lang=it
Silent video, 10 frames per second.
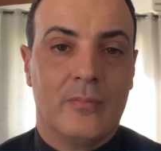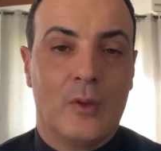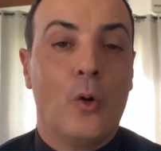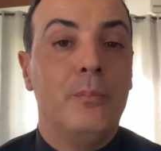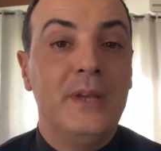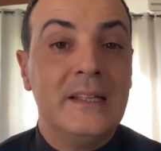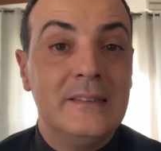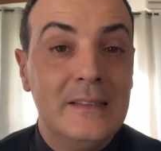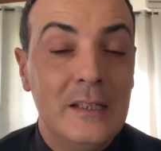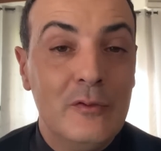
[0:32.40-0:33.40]

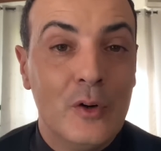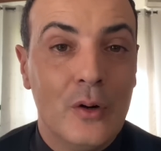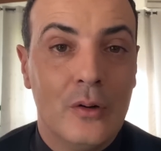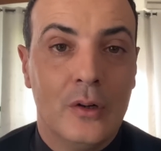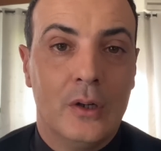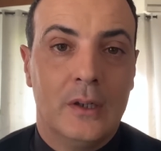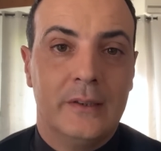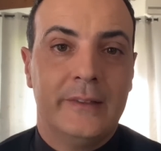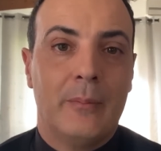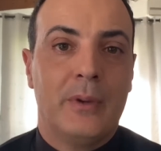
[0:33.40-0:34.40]
obiettivo
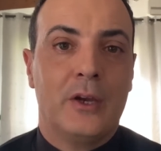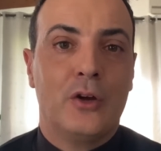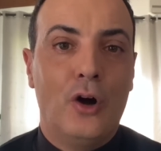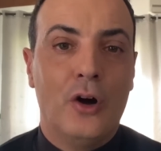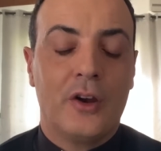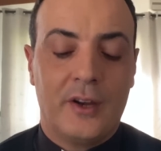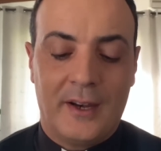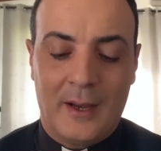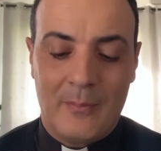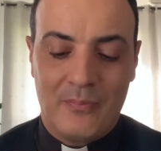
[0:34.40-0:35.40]
da
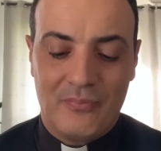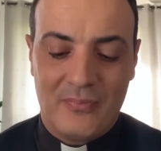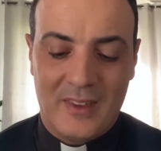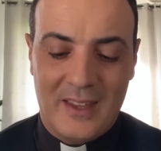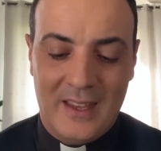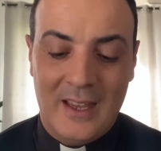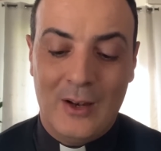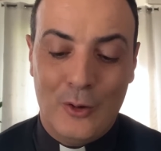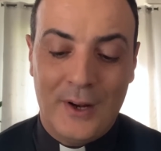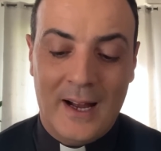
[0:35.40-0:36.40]
percorrere. E
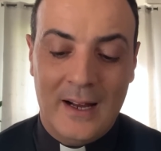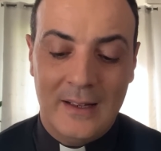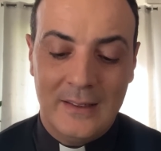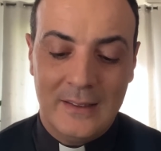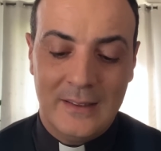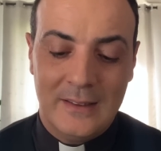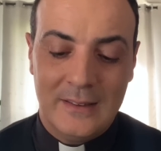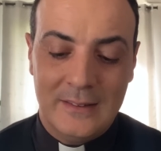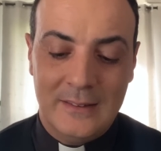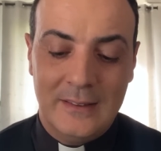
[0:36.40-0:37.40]
allora
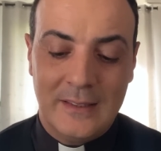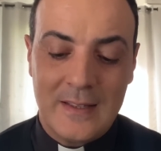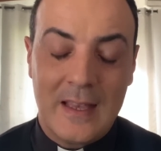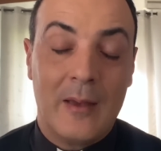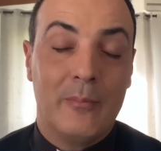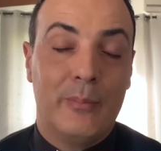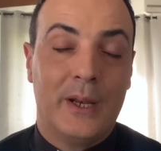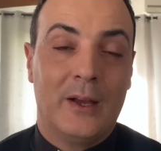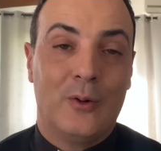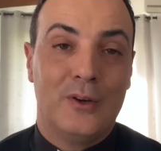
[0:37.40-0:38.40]
dite
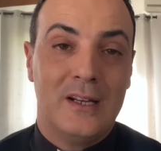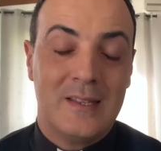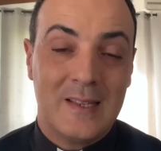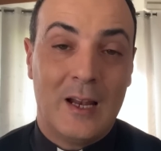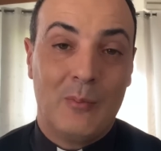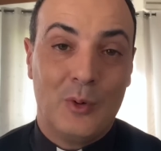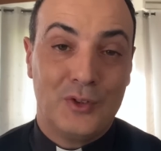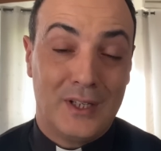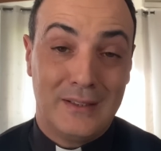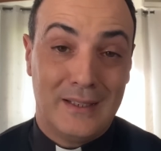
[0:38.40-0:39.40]
sempre con il Salmo
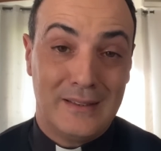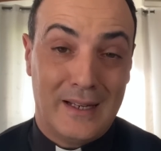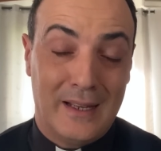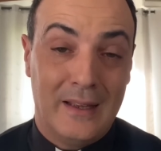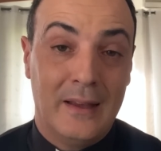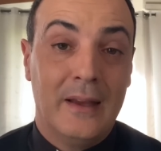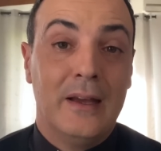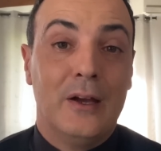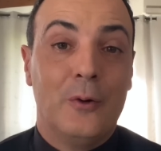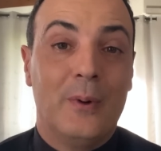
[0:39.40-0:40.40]
33,
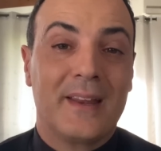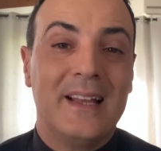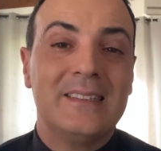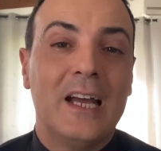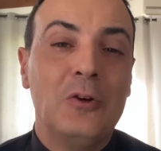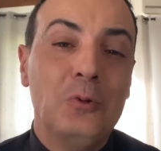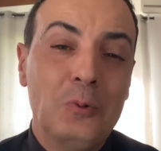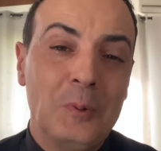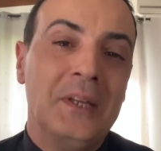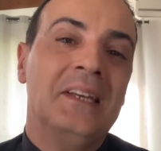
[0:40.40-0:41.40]
guardate a
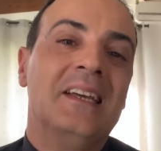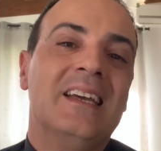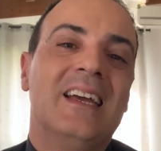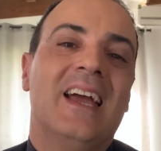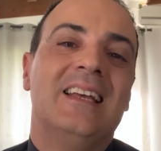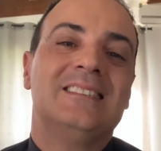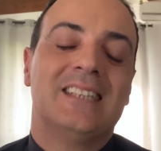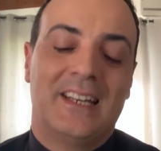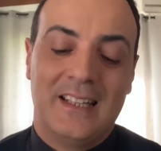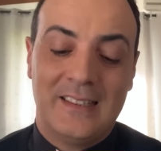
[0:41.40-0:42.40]
lui e
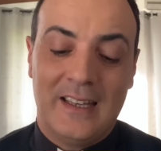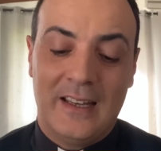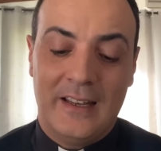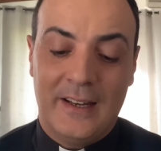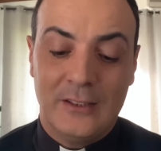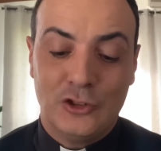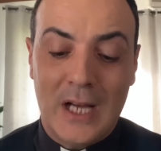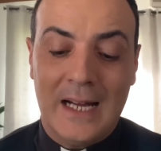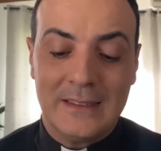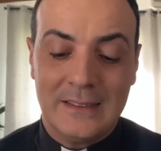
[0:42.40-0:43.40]
sarete
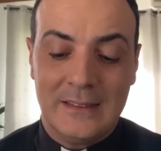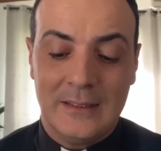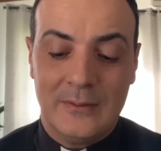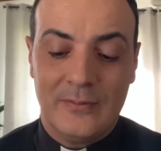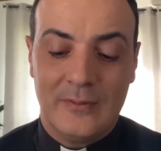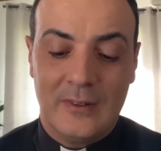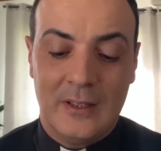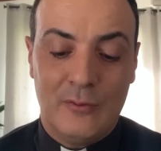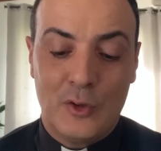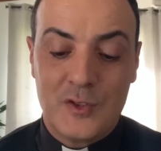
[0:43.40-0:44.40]
raggianti,
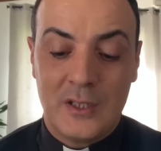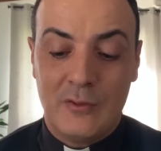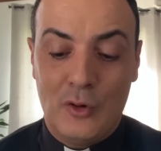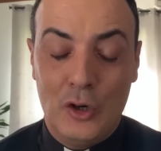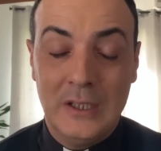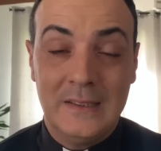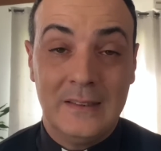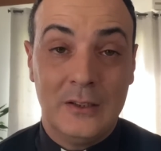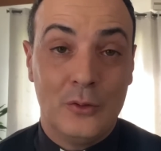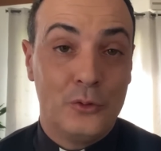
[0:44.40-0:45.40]
i vostri
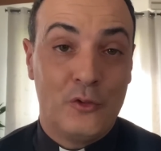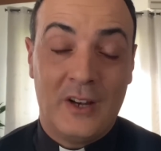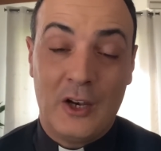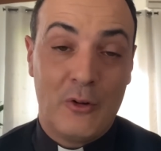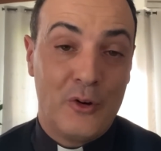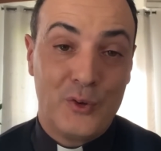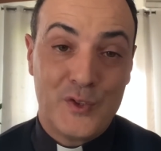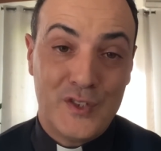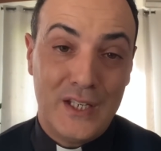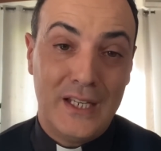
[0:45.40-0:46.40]
volti non dovranno
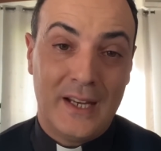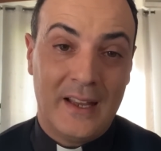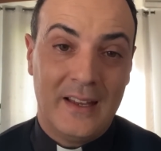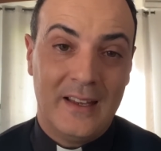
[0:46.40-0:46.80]
arrossire.